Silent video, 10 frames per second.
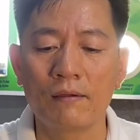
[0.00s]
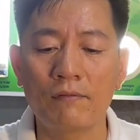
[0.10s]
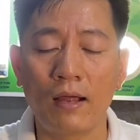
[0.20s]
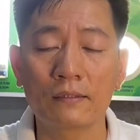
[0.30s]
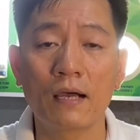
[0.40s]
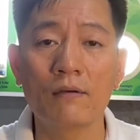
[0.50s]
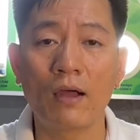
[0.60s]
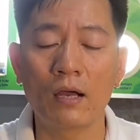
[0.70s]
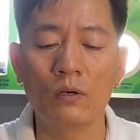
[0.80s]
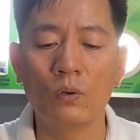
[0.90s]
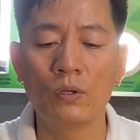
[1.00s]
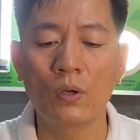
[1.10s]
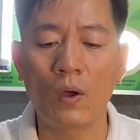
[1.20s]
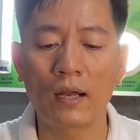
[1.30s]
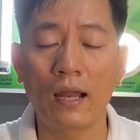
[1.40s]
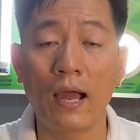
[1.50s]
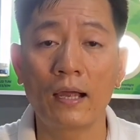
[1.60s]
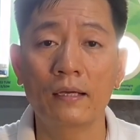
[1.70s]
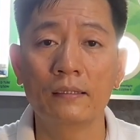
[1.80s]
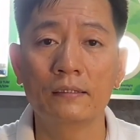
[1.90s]
vặn tới vặn lui hoặc
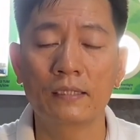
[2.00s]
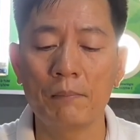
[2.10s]
là người ta